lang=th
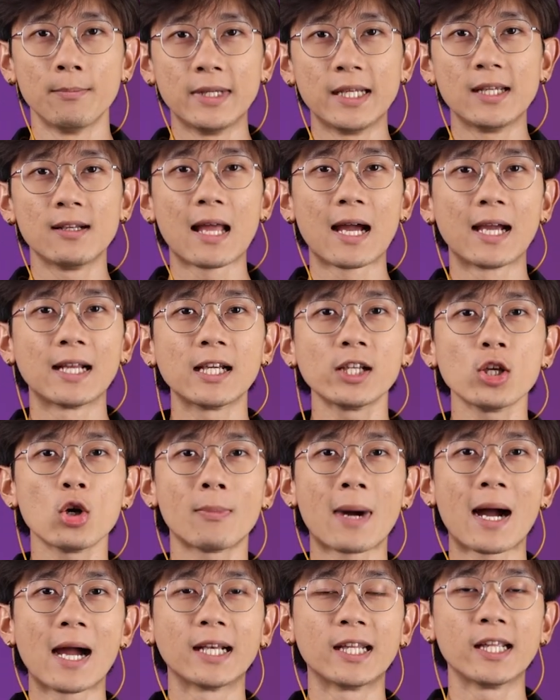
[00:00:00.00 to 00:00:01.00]
มีหลายนโย
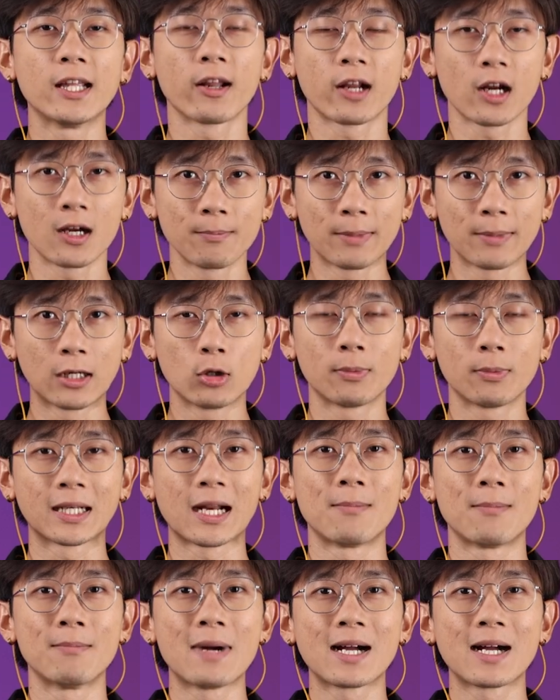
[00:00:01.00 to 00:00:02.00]
บายที่เริ่มเป็นรูป
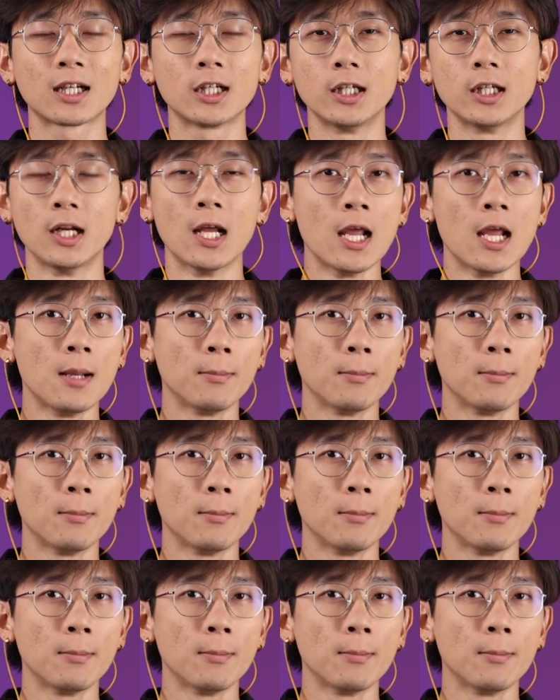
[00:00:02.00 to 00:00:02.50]
ธรรมมากขึ้น